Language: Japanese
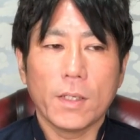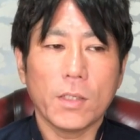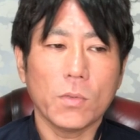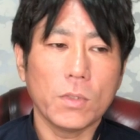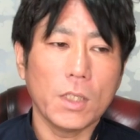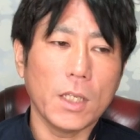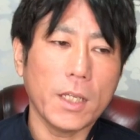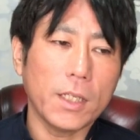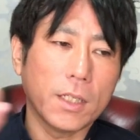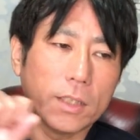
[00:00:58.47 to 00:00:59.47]
あと逃げ
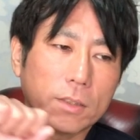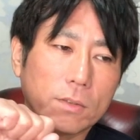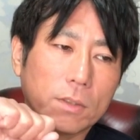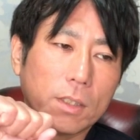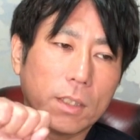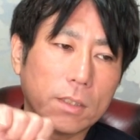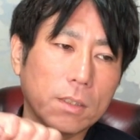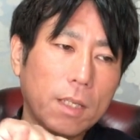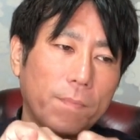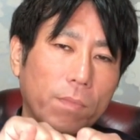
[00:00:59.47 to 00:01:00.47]
早日は作っていたで
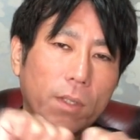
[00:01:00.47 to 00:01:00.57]
すね、